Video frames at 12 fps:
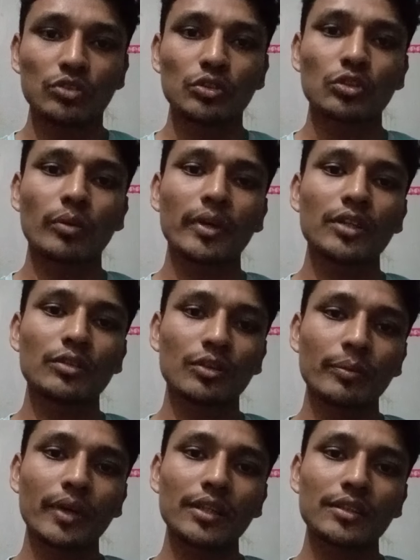সো সবাইকে
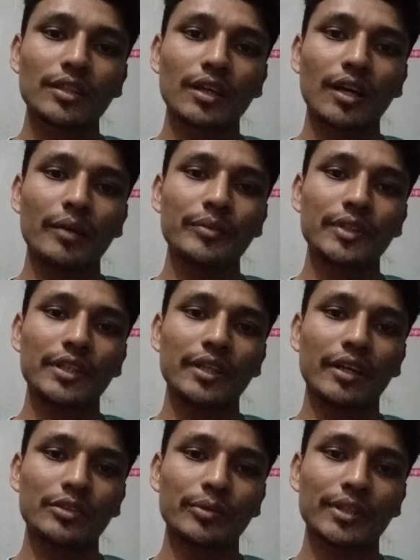ধন্যবাদ আমি
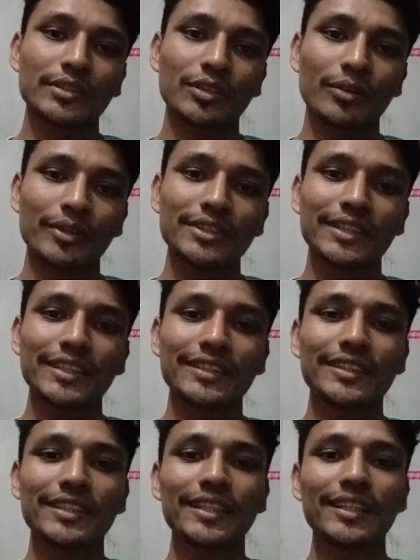সবার কাছে ক্ষমা চেয়ে
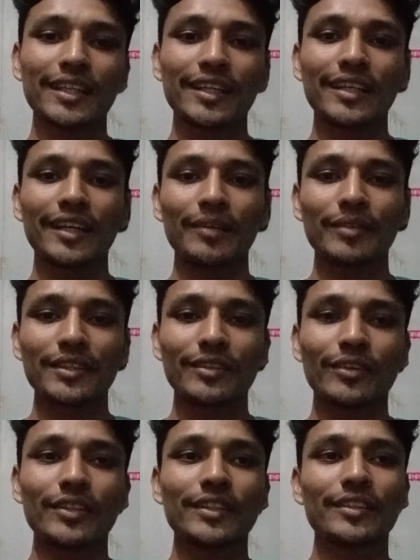নিচ্ছি আপনাদের
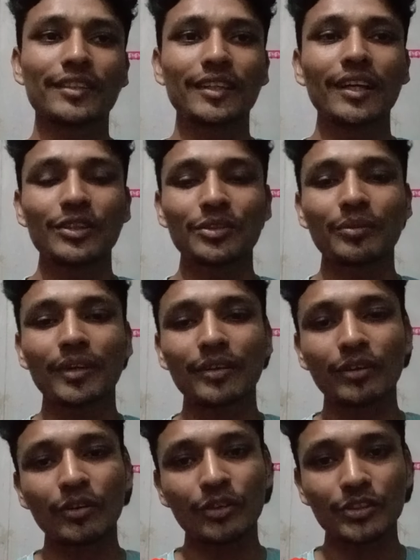অনেক সময়
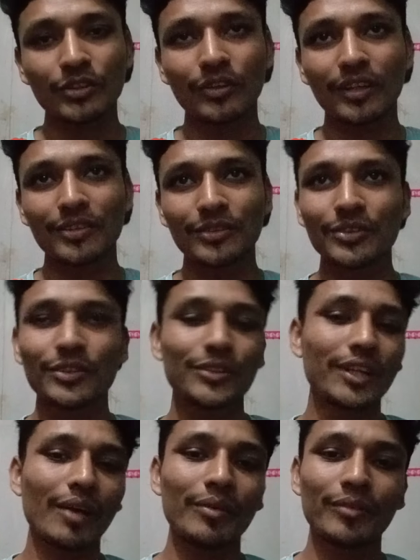নষ্ট করার জন্য
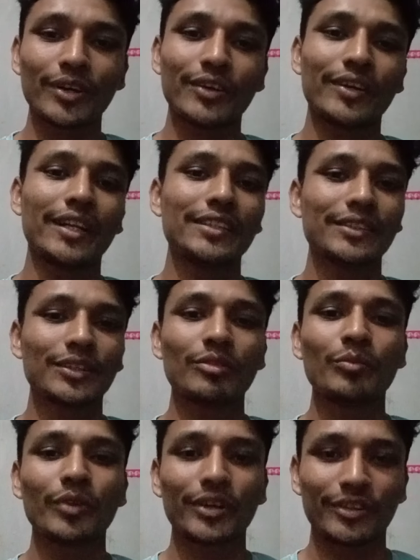যদি আমি মনে হয় না সেরকম
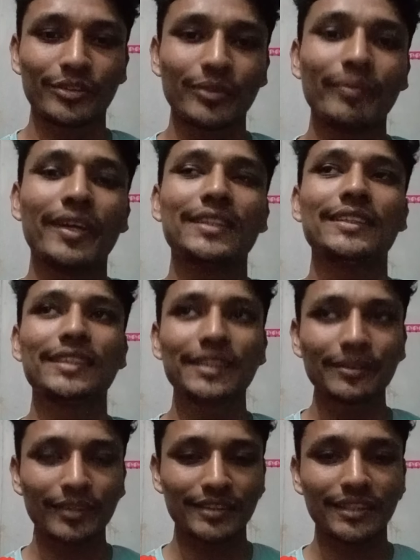ইম্পর্টেন্ট কোনো মেসেজ
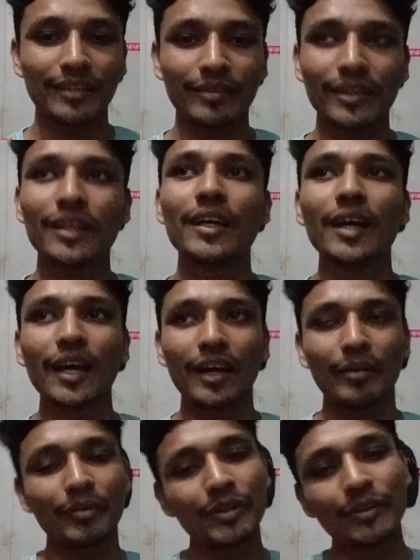দিতে পারছি আমার
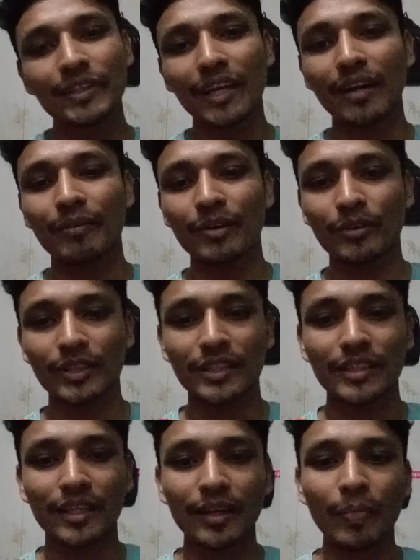ভিডিওর দ্বারা আমার কথার
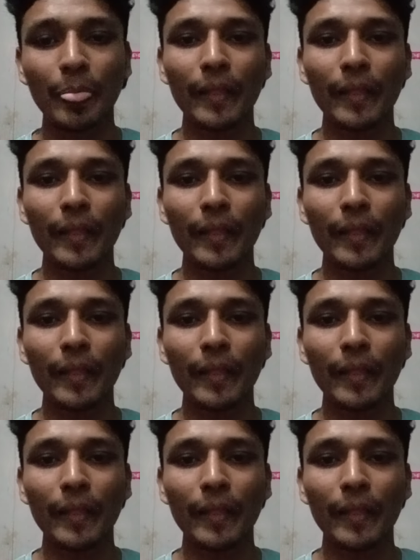দ্বারা